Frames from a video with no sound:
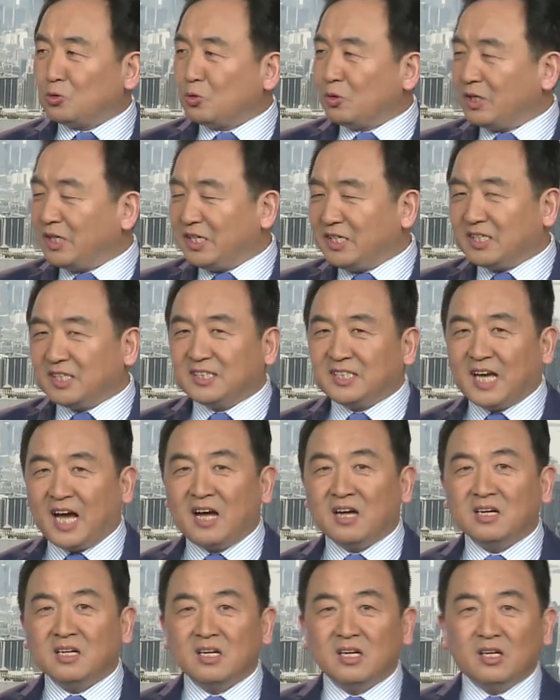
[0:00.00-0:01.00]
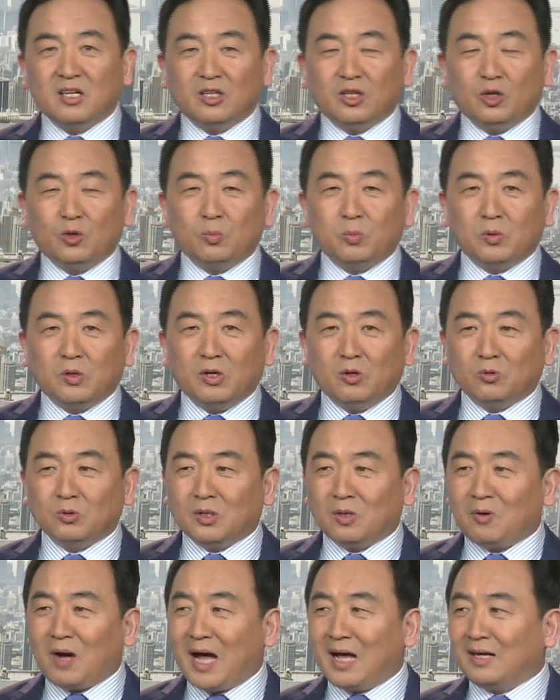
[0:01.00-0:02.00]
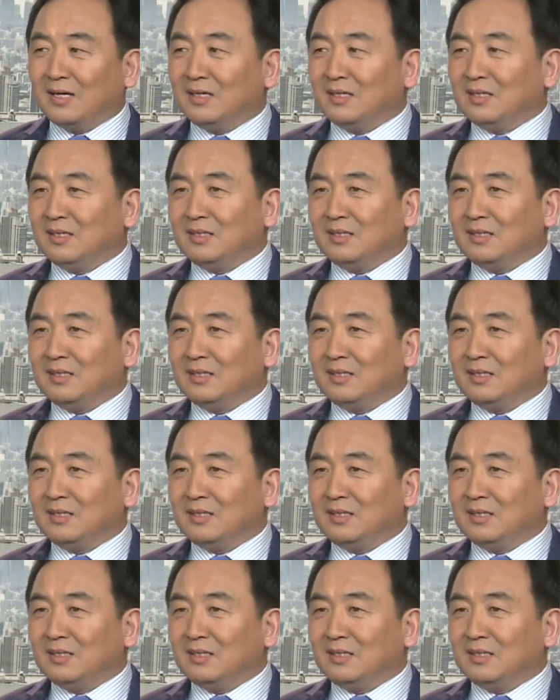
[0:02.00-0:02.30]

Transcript: 说李克强留不留的话，